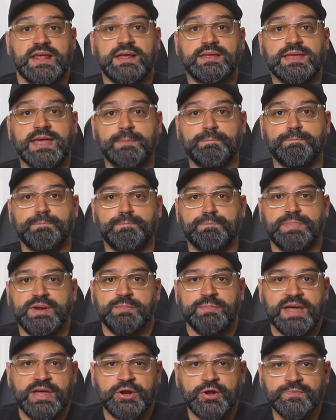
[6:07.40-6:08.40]
tienes que
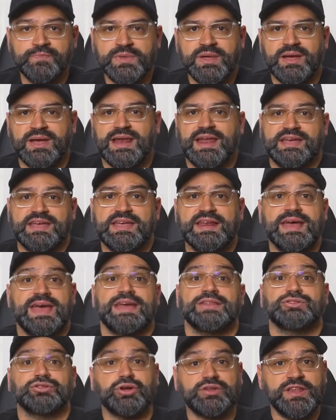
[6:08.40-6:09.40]
primero elegir
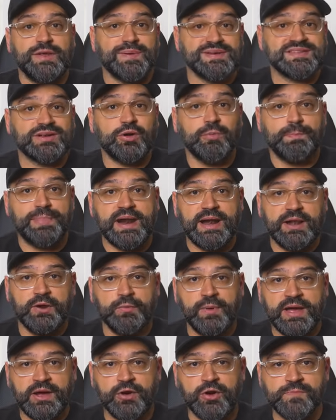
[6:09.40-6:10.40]
en dónde vas a comprar el
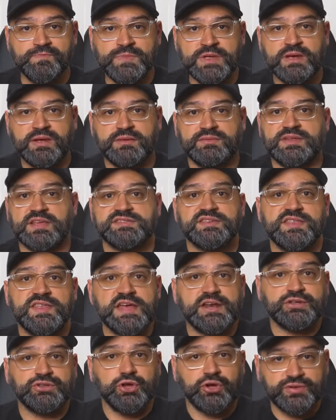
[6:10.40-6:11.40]
juego,
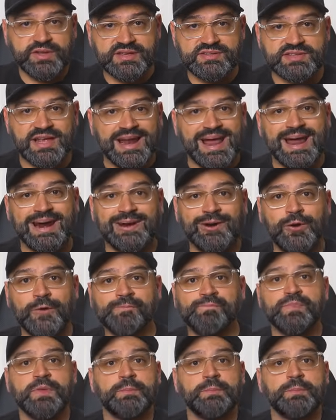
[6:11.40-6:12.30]
decidir dónde instalarlo,